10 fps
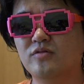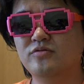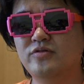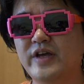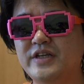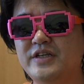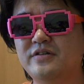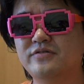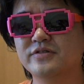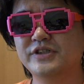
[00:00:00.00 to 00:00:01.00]
上に
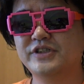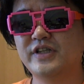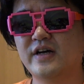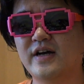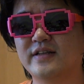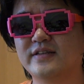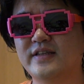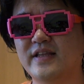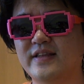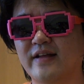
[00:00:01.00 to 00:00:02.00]
行くに従っ
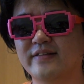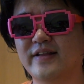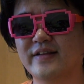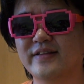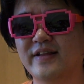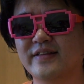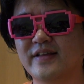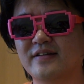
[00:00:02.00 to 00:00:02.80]
てだんだんだんだ